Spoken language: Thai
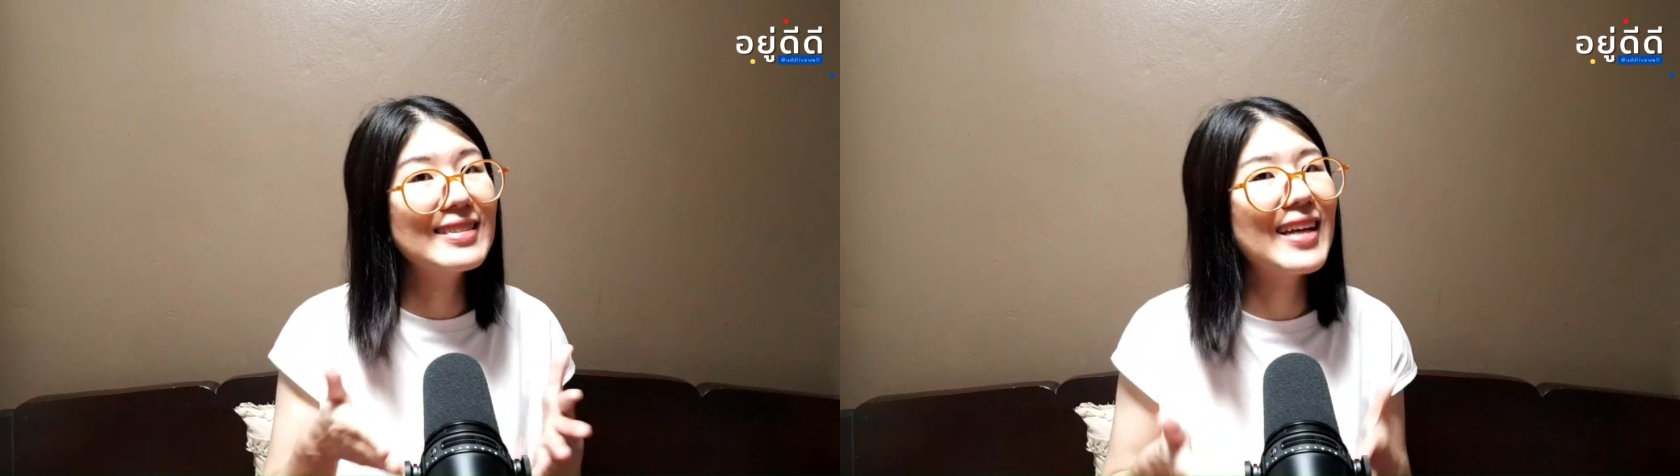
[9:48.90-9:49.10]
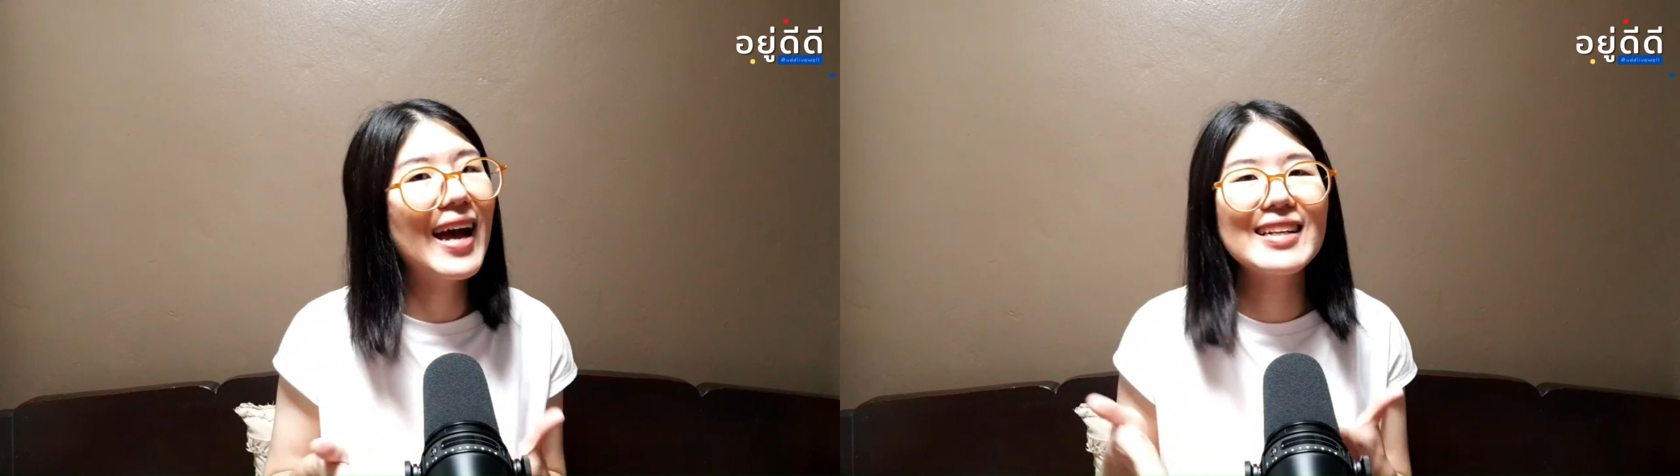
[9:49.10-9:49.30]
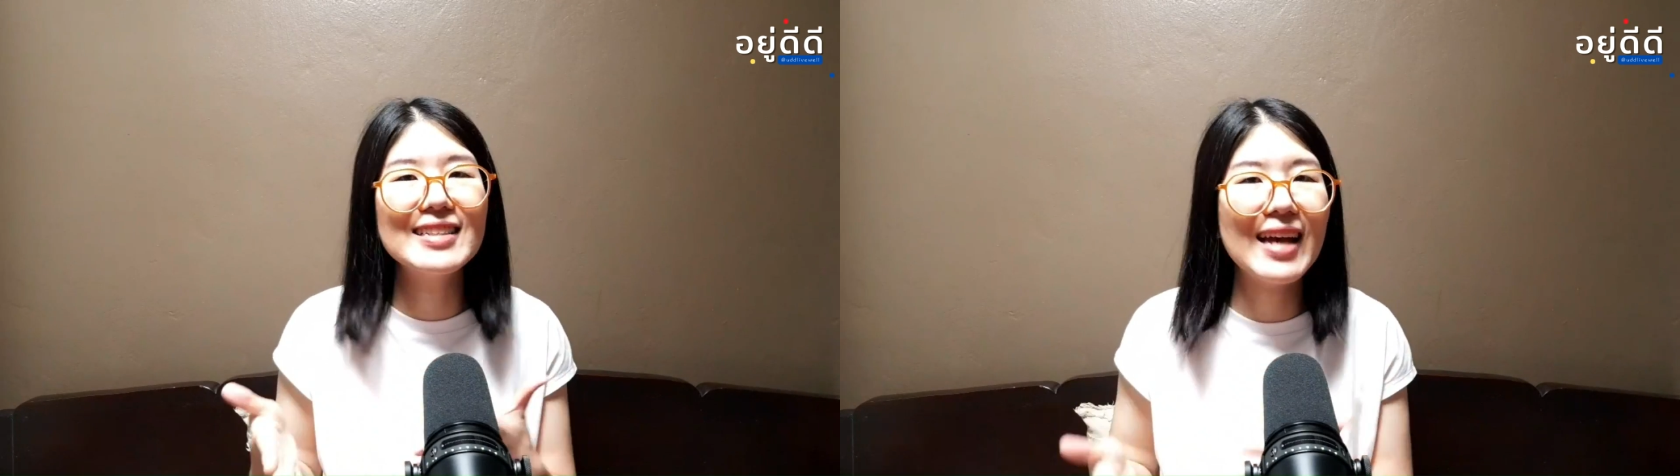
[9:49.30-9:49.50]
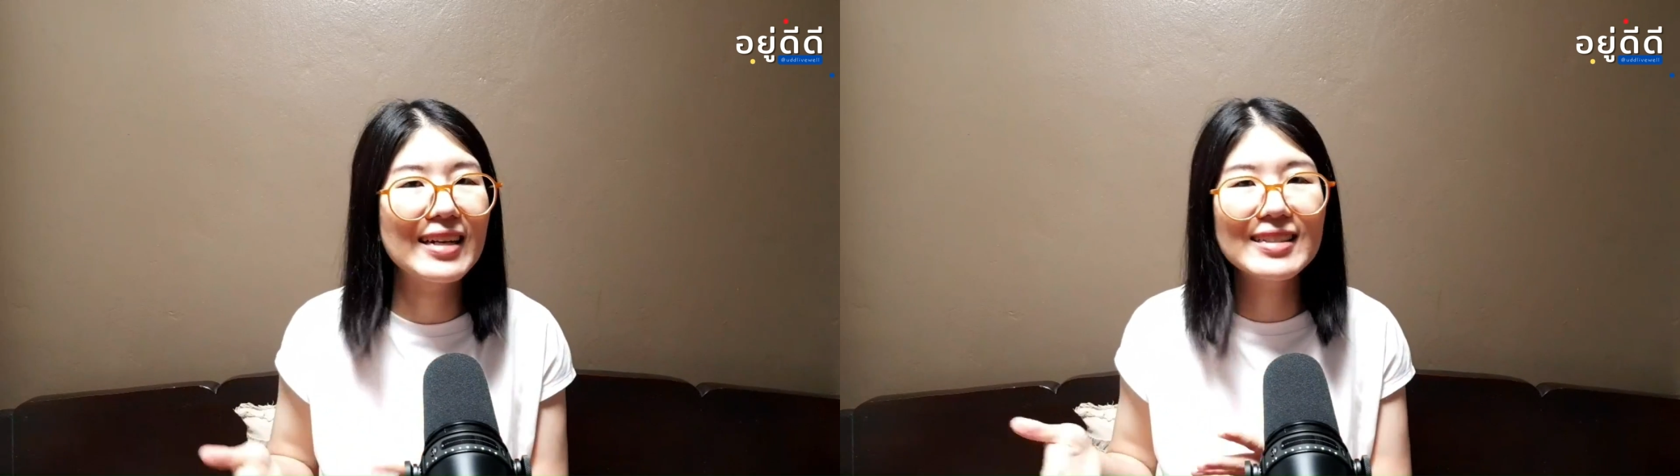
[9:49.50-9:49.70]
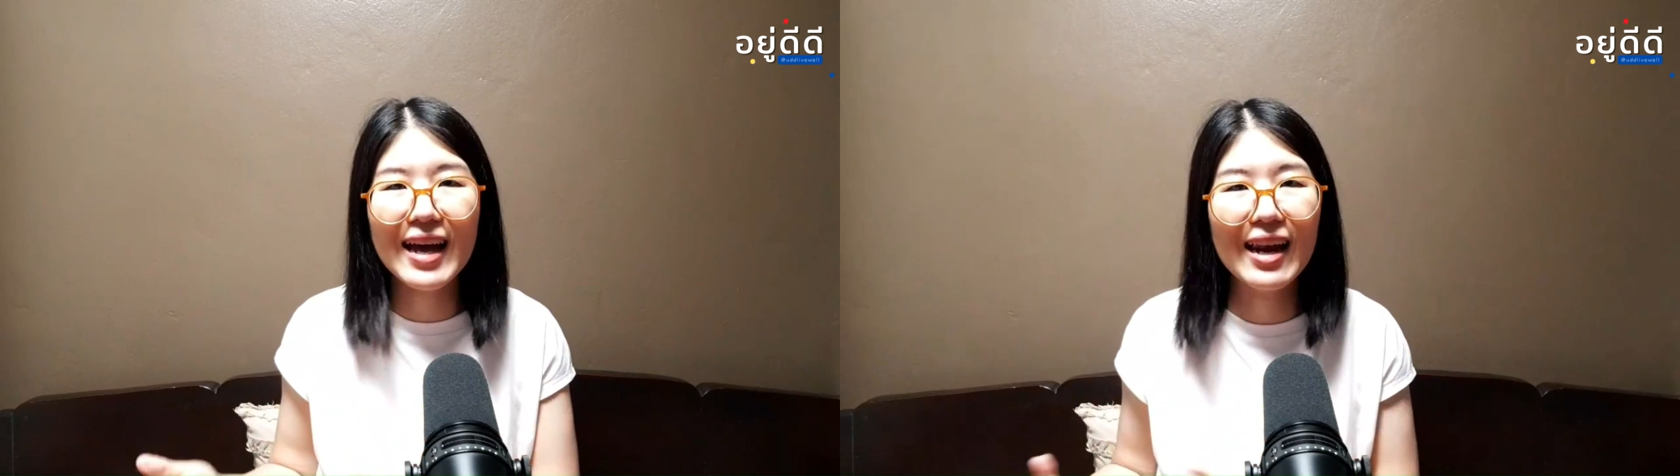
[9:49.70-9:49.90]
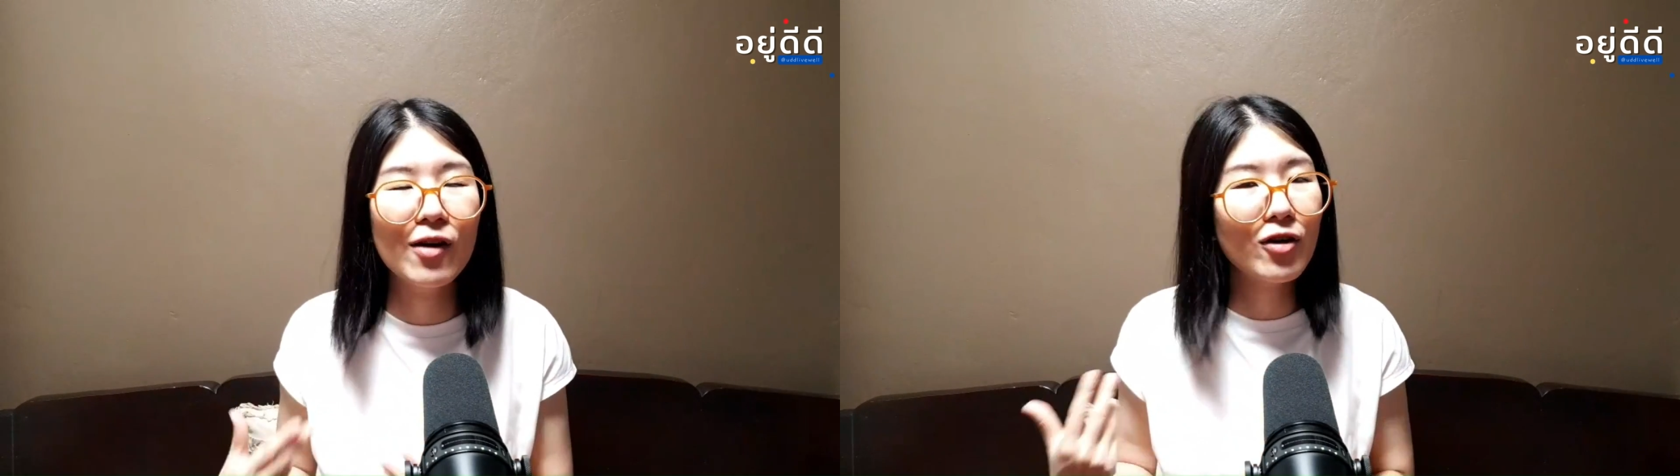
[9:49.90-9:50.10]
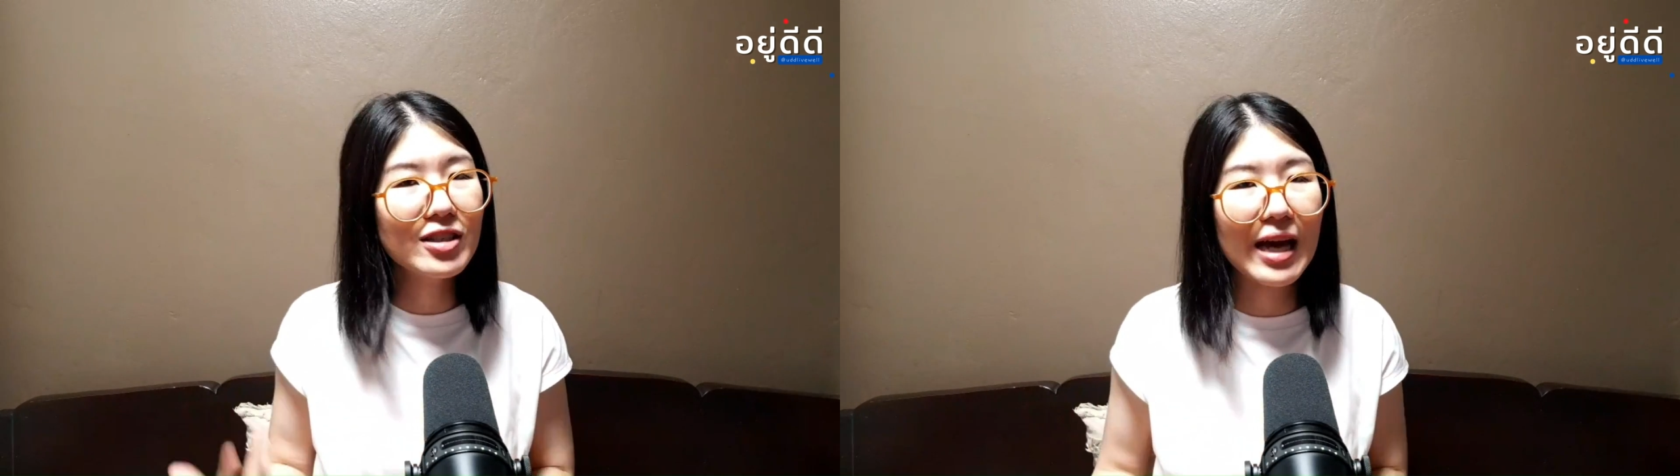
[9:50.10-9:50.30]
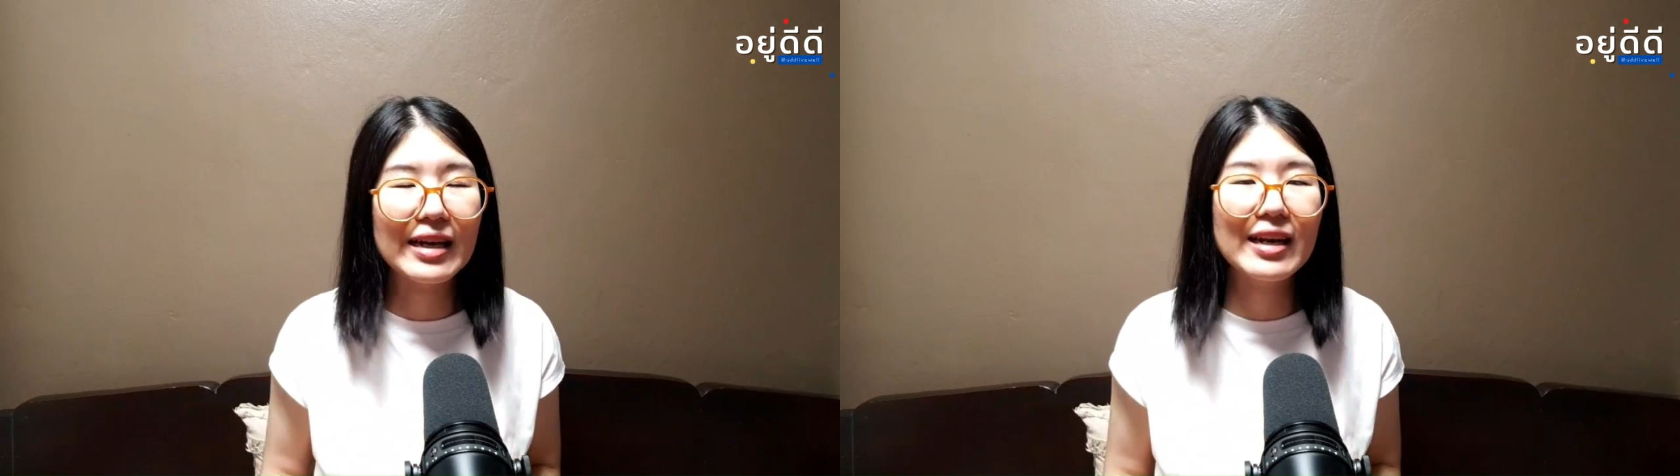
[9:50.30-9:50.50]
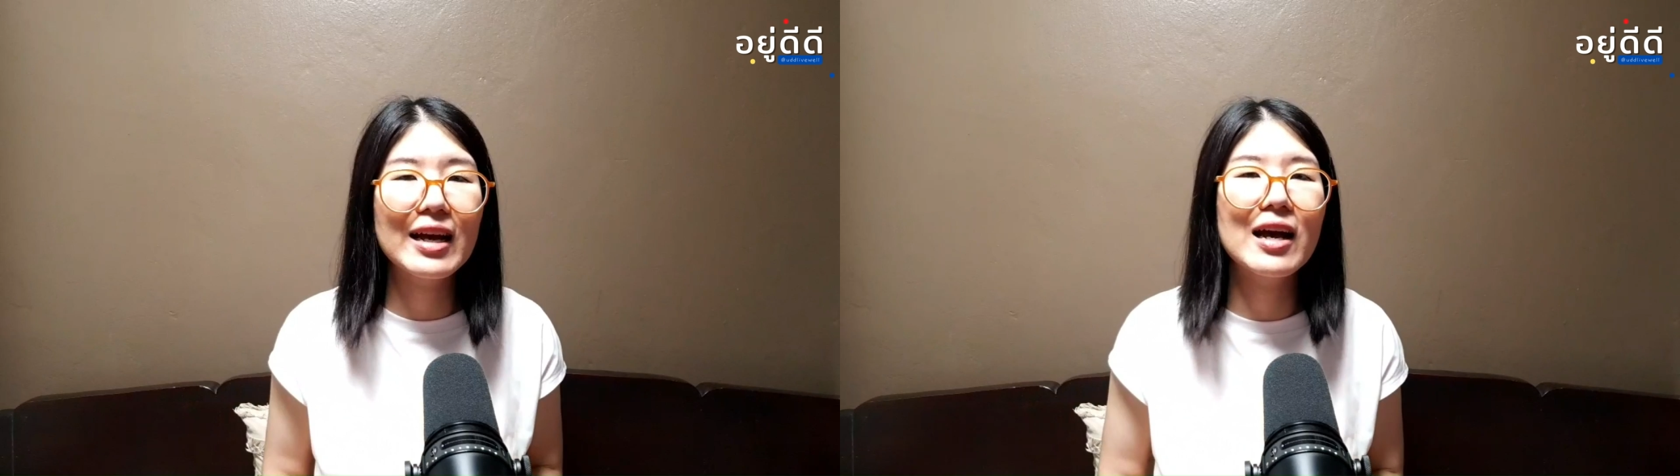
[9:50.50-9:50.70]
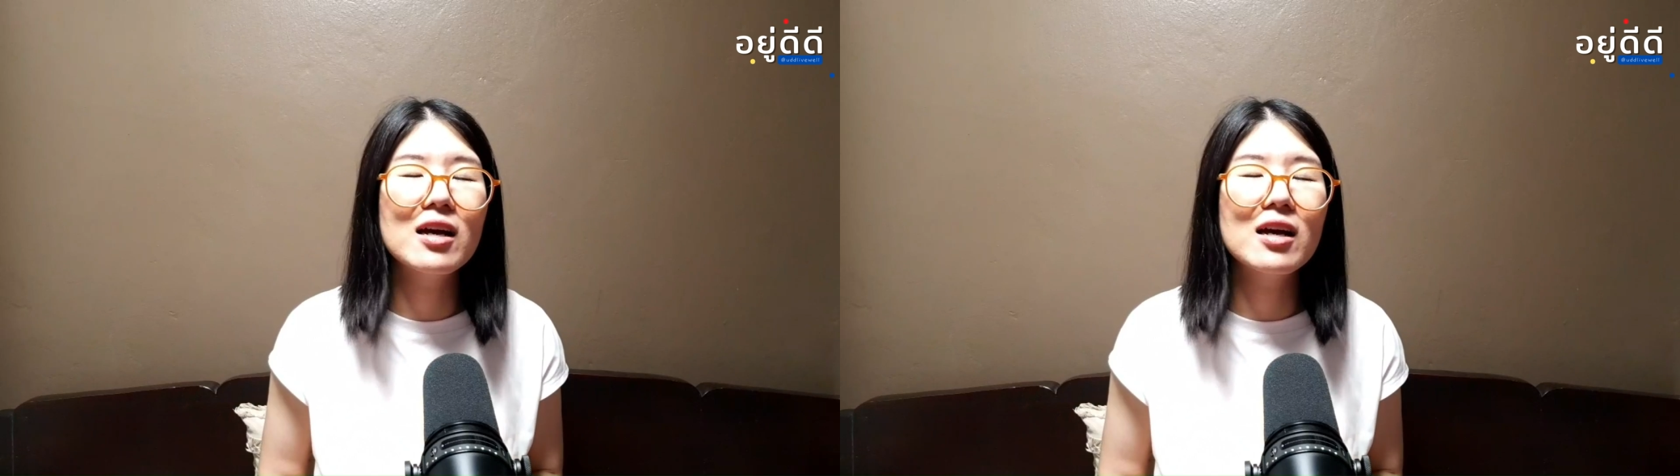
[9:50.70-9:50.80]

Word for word: ฉันฉันฉันแล้วก็ฉันนะคะ